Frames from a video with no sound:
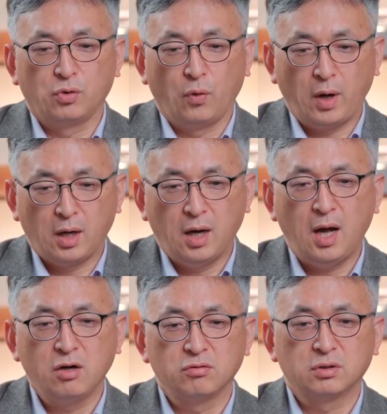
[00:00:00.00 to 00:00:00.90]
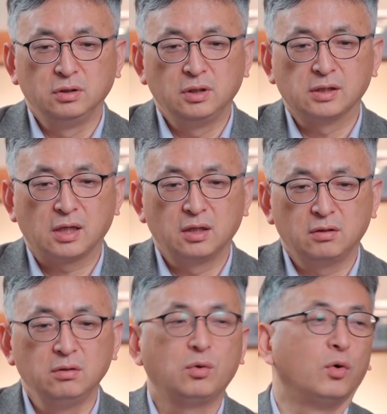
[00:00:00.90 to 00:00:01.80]
교회가 한국 근대사를
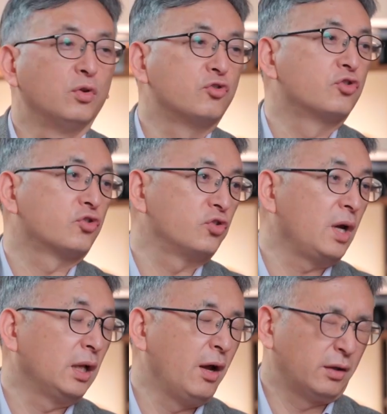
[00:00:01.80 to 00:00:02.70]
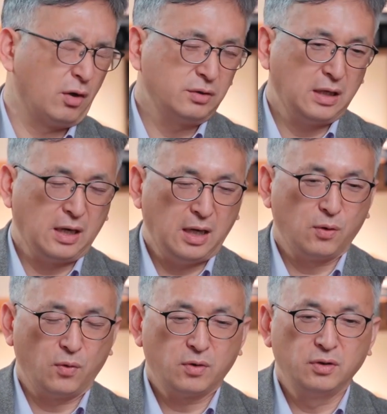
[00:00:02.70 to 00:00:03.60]
끌고 오는 주축 중의 하나였다고
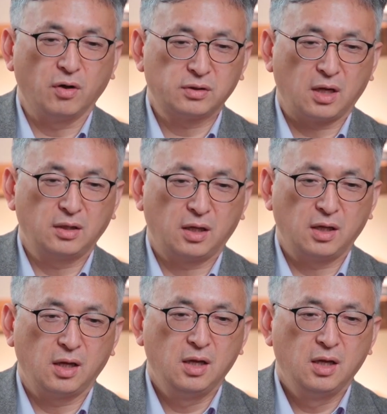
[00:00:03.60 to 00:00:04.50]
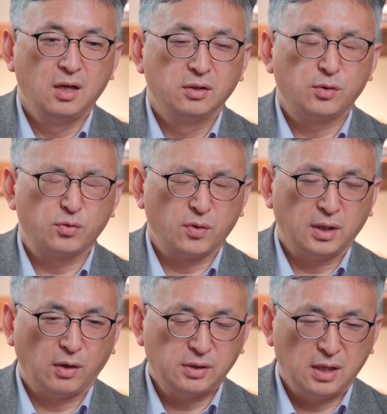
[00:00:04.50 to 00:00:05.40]
생각하고 그 역사가 되게
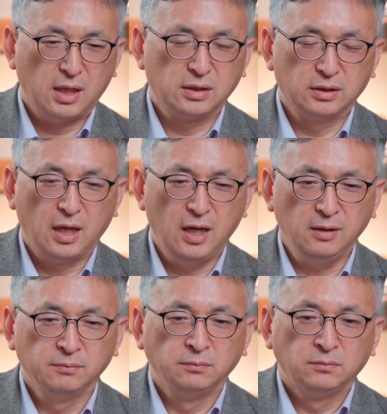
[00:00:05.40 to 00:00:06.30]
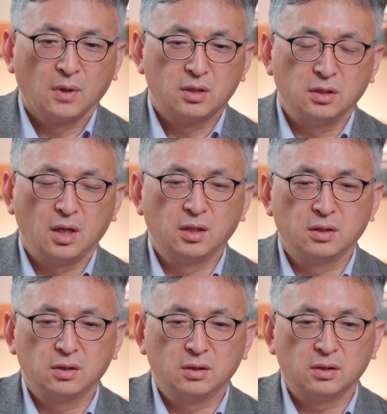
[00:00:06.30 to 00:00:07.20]
소중하다고 생각하는데
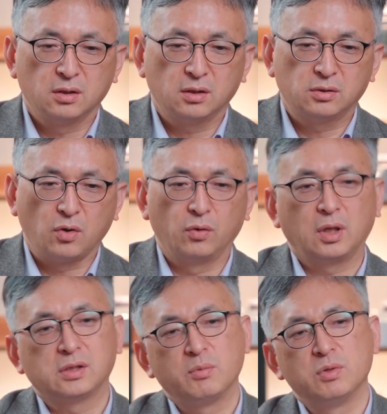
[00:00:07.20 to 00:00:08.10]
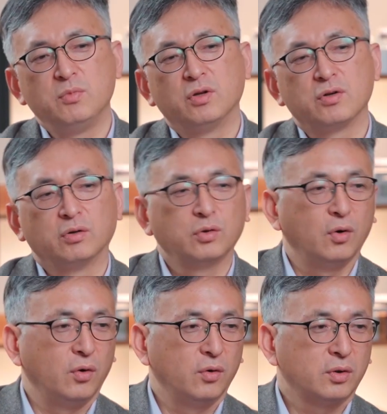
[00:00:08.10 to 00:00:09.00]
지난 적어도 한 30년
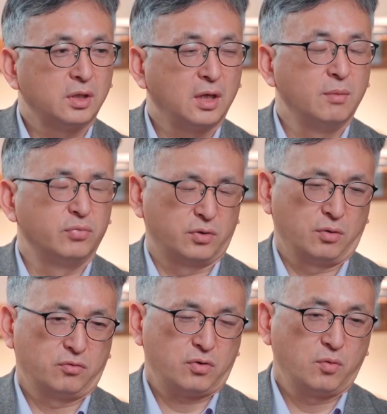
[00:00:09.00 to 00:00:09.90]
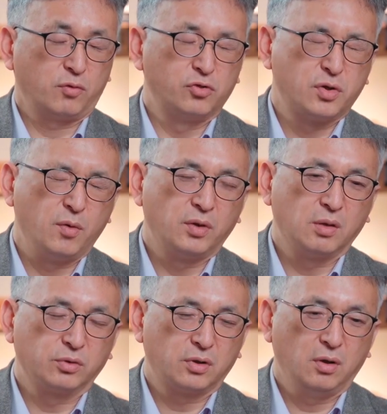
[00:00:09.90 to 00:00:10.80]
정도 기간부터
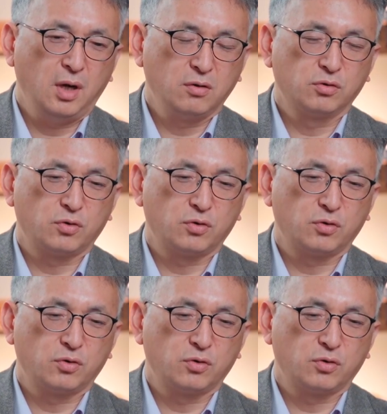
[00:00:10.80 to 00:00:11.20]
1990년대부터 한국